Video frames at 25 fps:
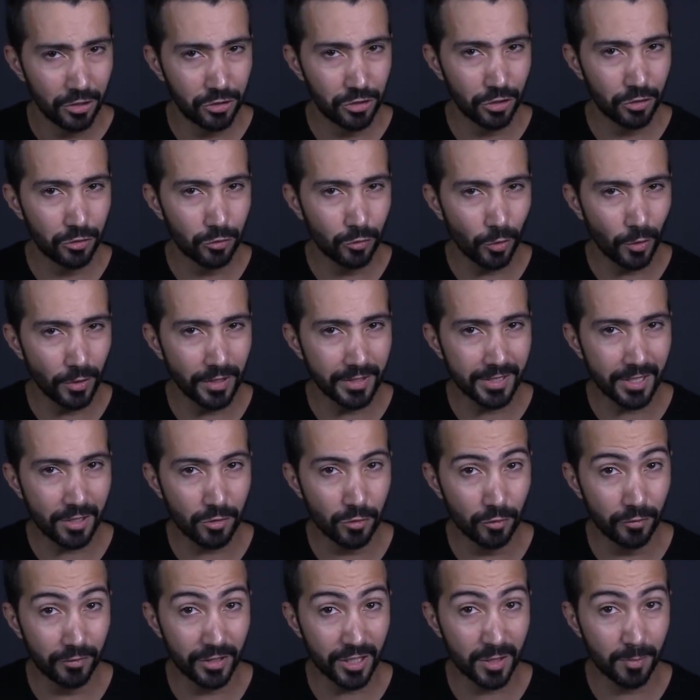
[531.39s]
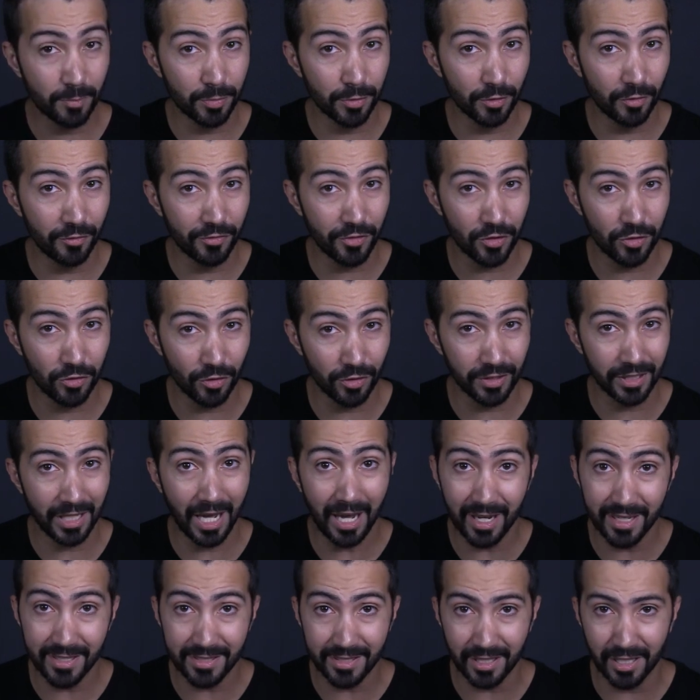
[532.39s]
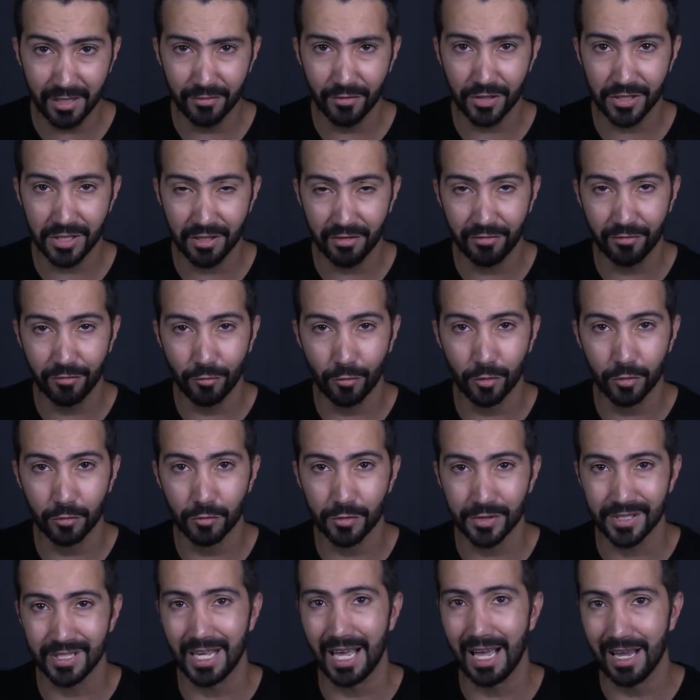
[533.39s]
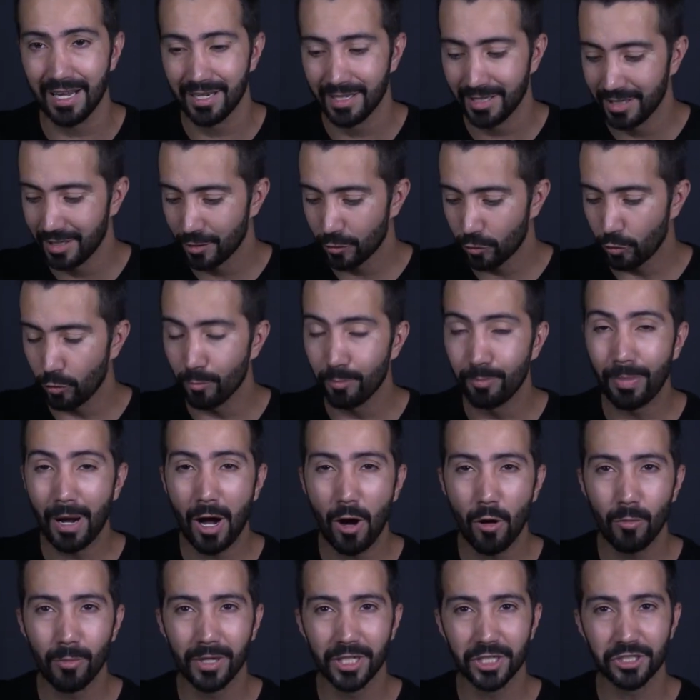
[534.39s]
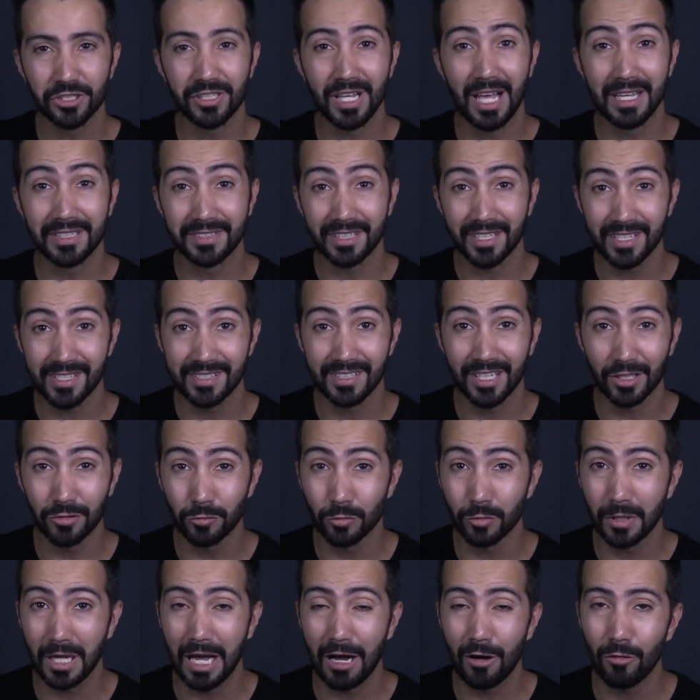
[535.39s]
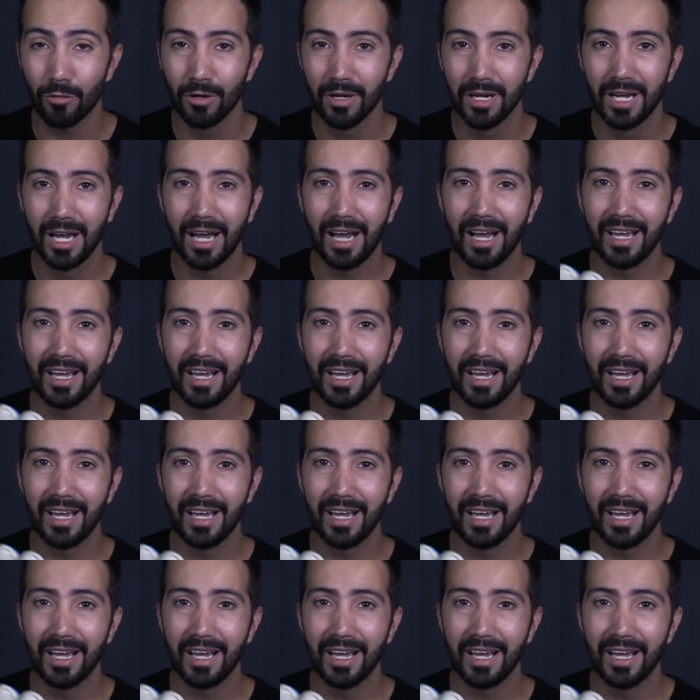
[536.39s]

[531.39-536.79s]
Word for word: De todas as luvas profissionais que você for usar com palma de látex natural,